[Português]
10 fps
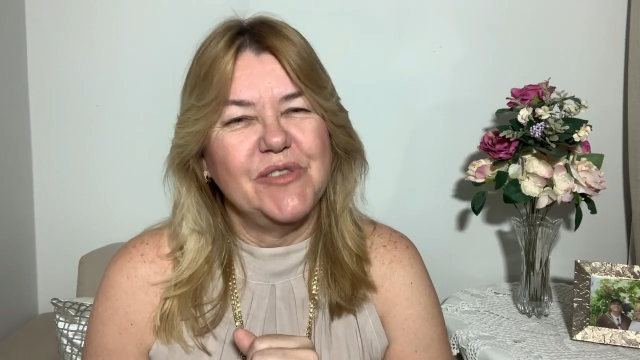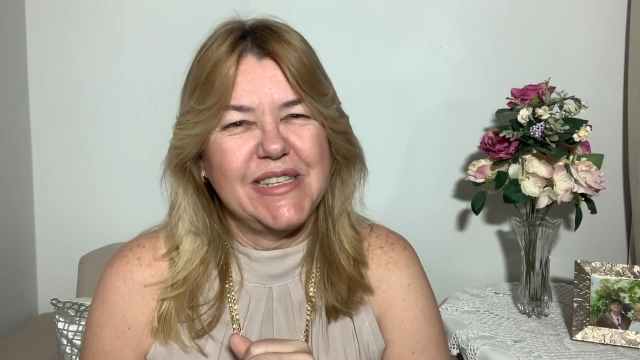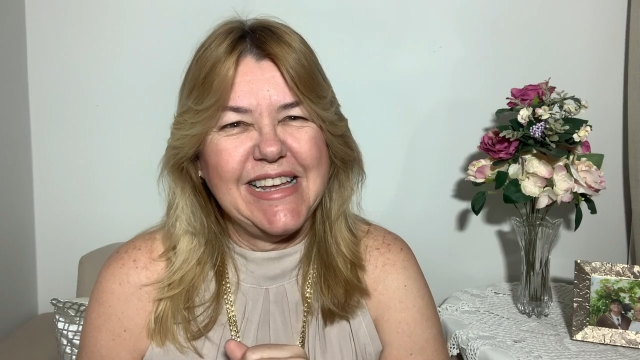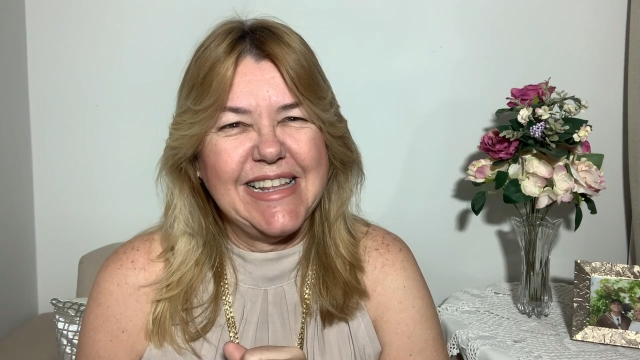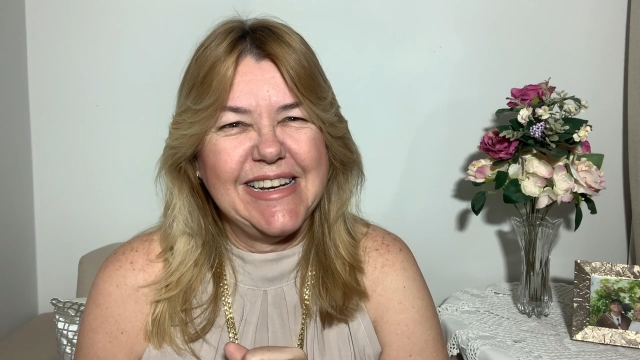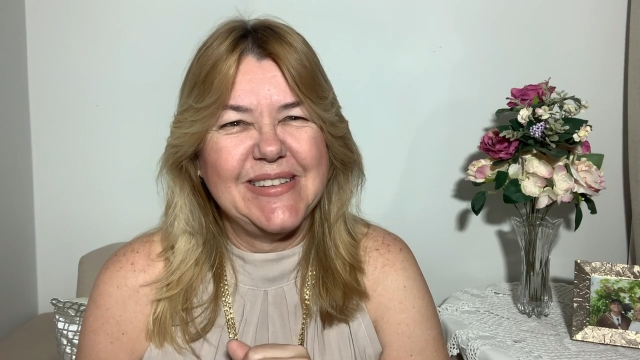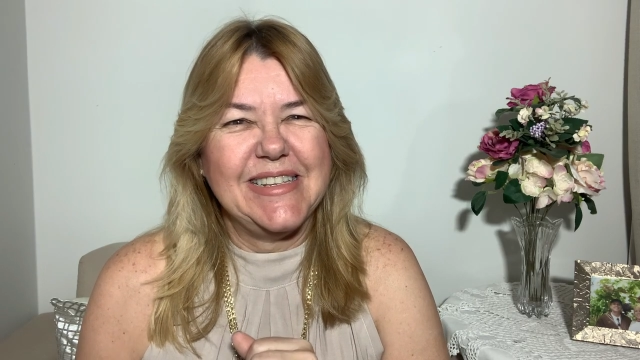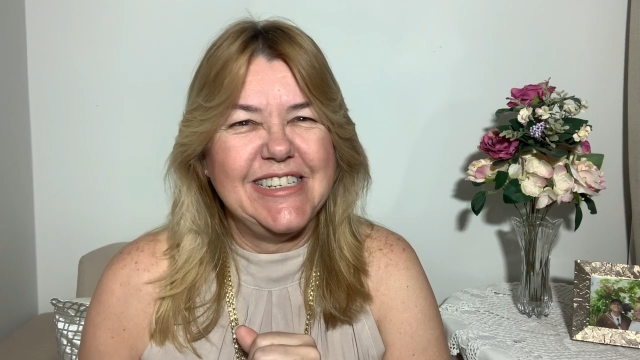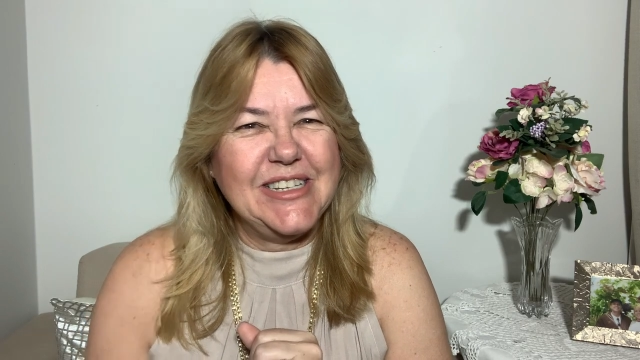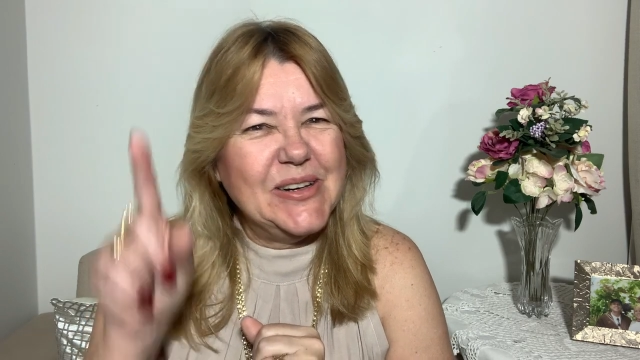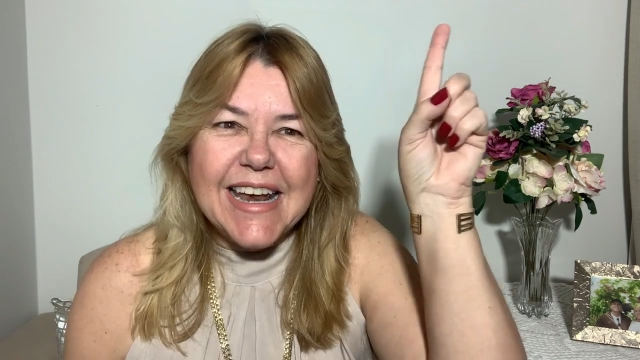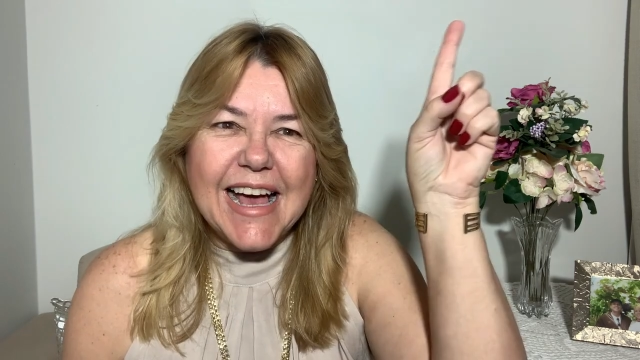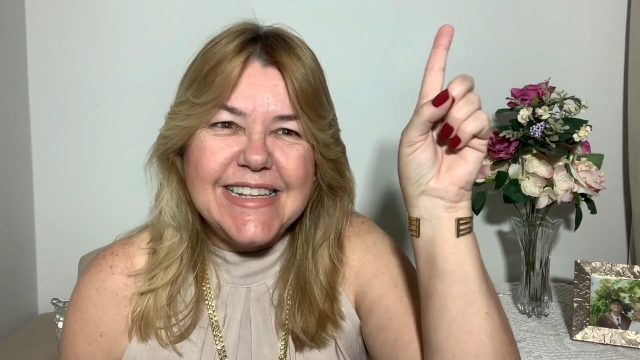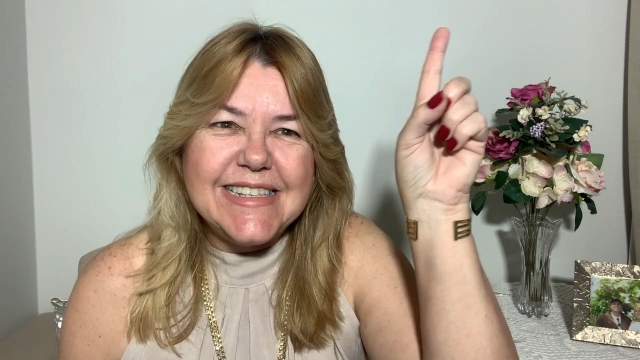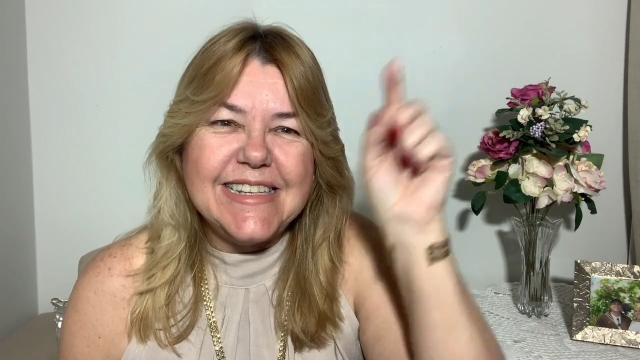você ainda não assistiu, lá
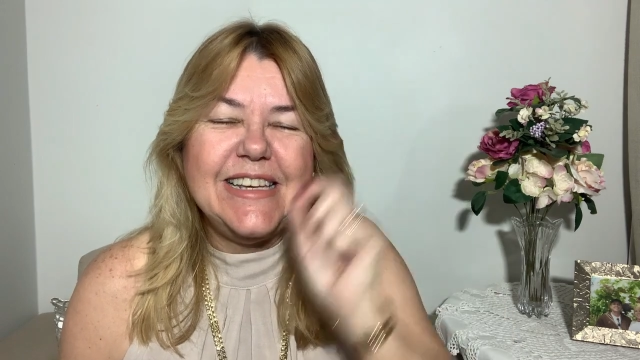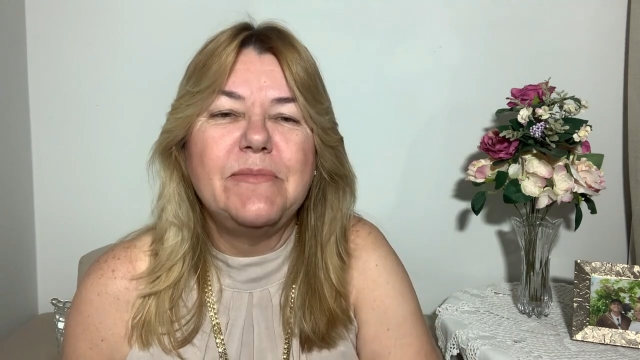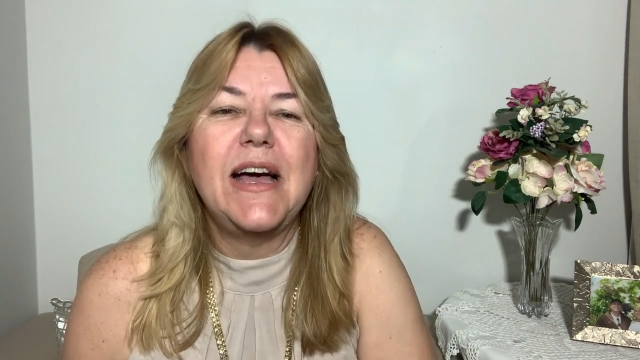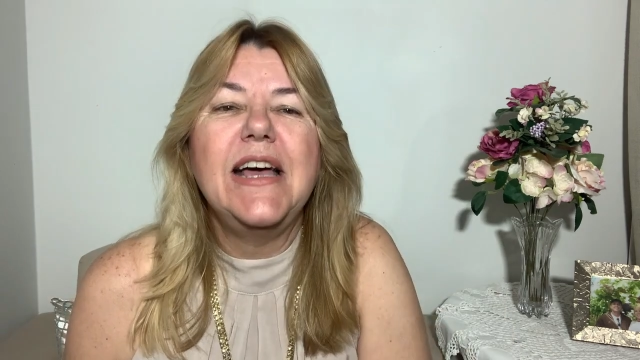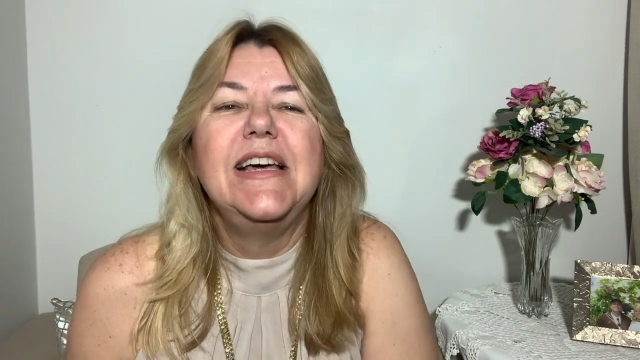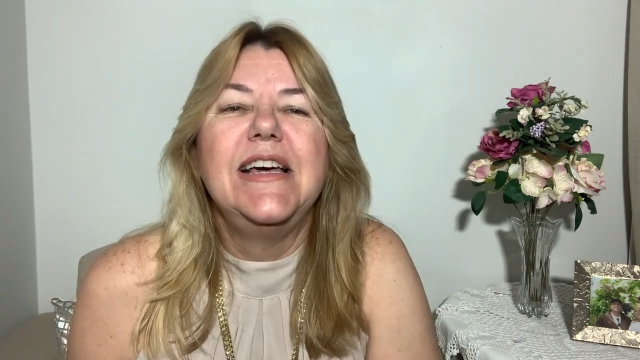em cima